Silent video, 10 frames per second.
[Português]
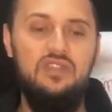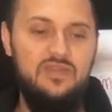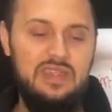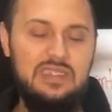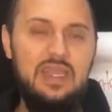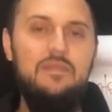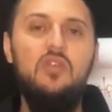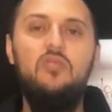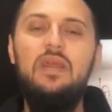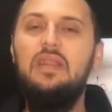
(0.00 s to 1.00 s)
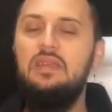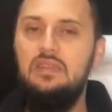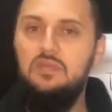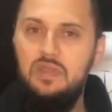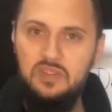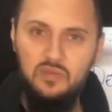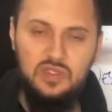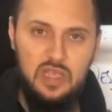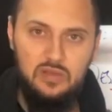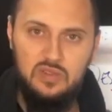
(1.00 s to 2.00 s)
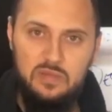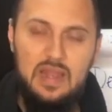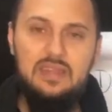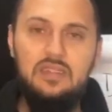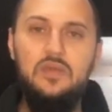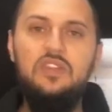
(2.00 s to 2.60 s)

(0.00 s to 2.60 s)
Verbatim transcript: você vai sempre cometer esses mesmos erros, beleza?